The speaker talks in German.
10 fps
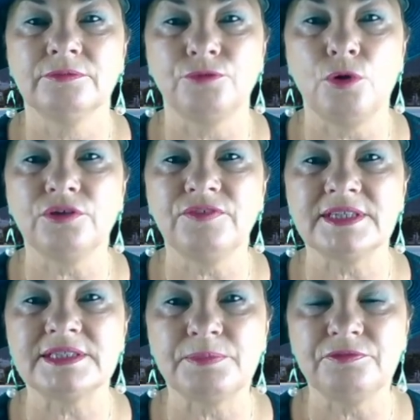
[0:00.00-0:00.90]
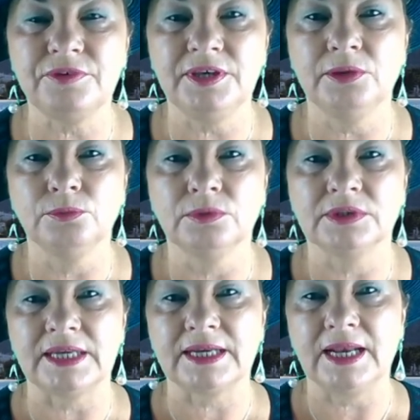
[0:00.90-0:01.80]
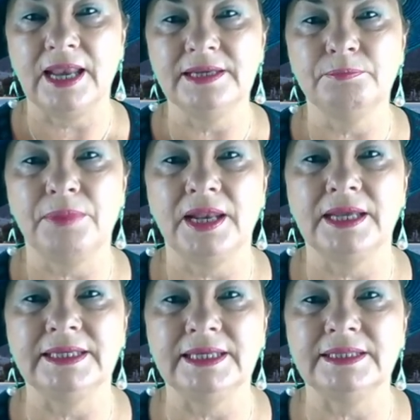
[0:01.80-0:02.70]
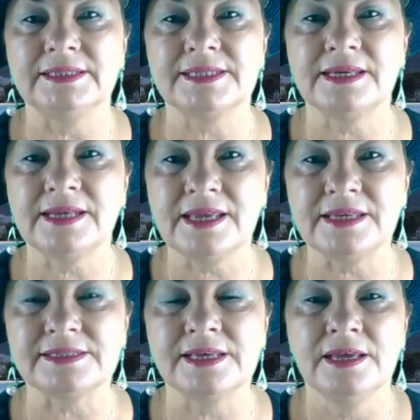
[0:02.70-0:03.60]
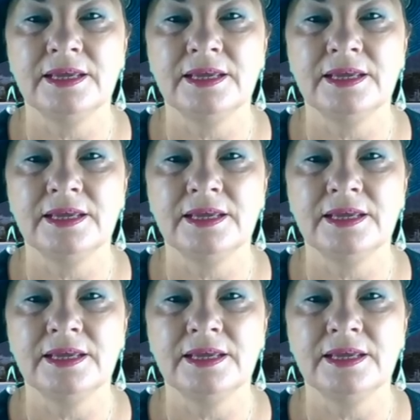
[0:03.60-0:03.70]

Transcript: Vorwärtsbewegung der Kleinplanet Ceres.